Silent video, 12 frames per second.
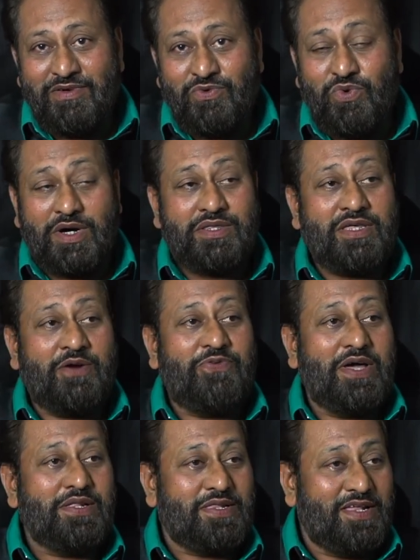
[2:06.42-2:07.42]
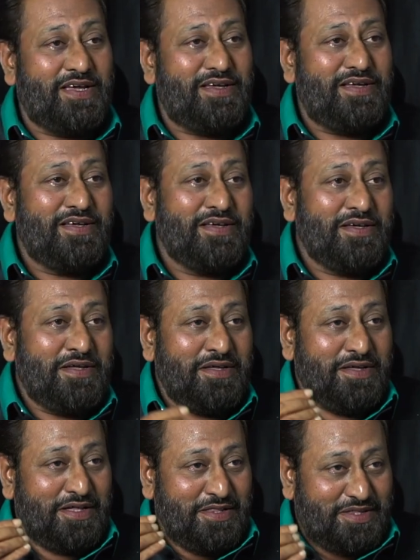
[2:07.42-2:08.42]
वह अक्सर फैसले
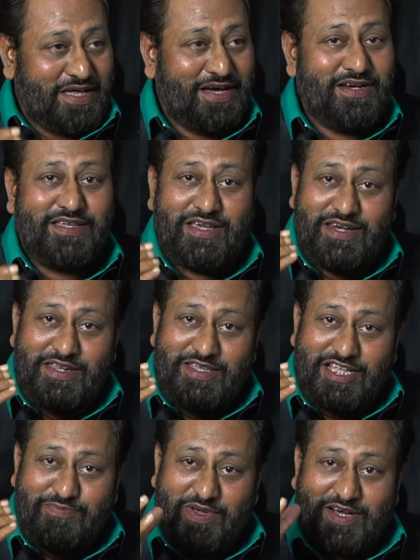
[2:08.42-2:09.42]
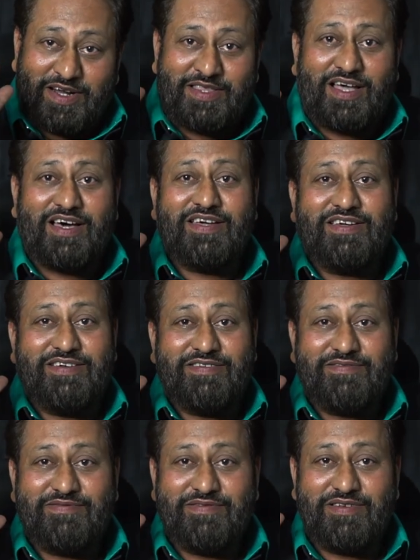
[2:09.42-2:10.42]
इंसान की नीयत पे करता है
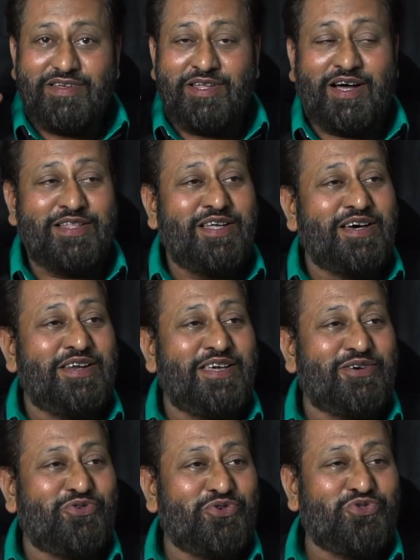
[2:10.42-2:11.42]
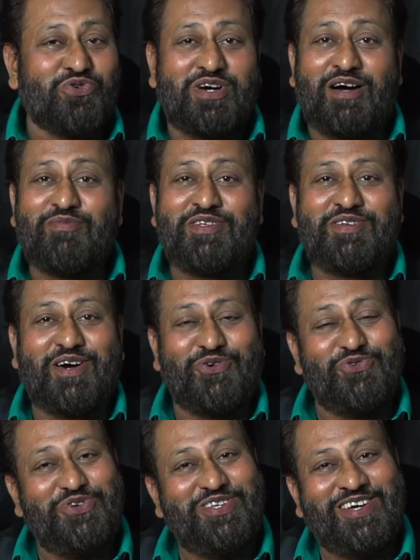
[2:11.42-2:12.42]
इरादा नेक हो तो काम अच्छा
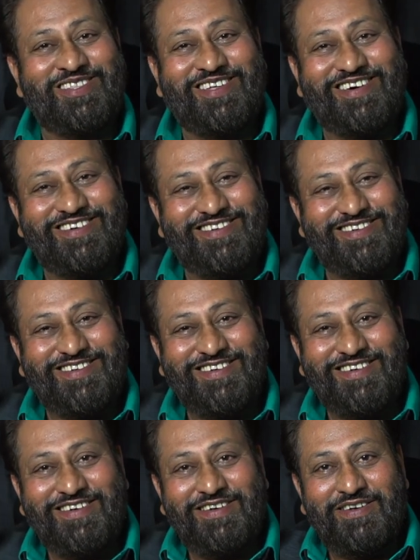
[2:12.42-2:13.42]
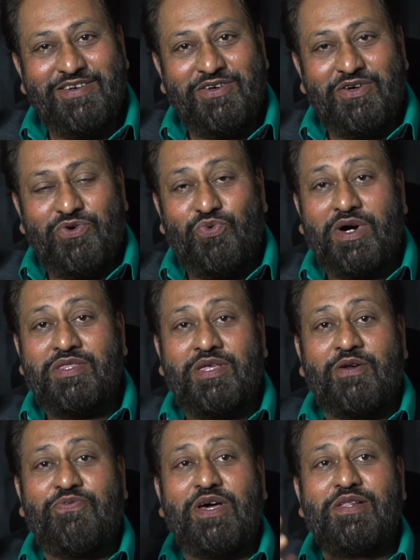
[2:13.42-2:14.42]
हो ही जाता है वह
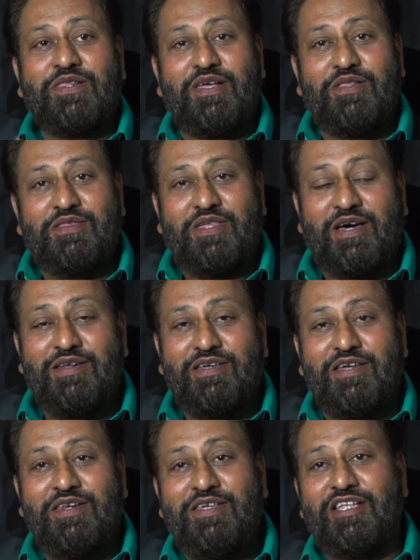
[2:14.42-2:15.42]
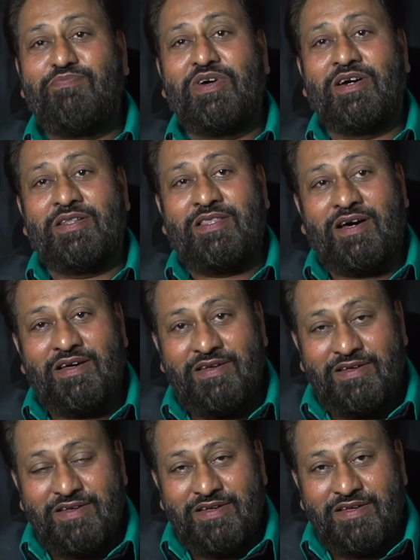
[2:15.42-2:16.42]
अक्सर फैसले इंसान की नीयत पे करता है